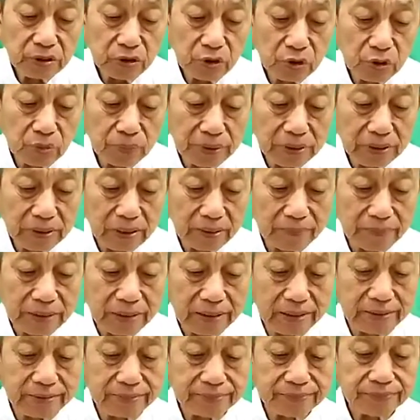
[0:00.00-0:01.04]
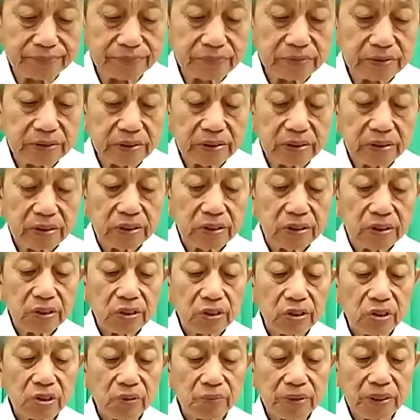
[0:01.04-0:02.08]
niku pertama
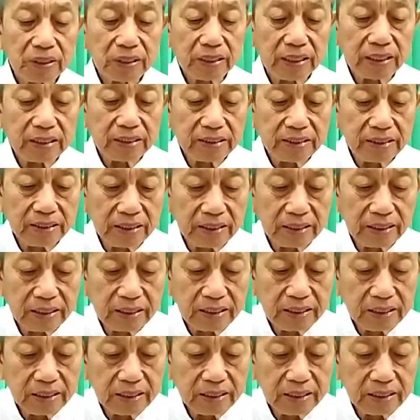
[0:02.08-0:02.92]
nomor kali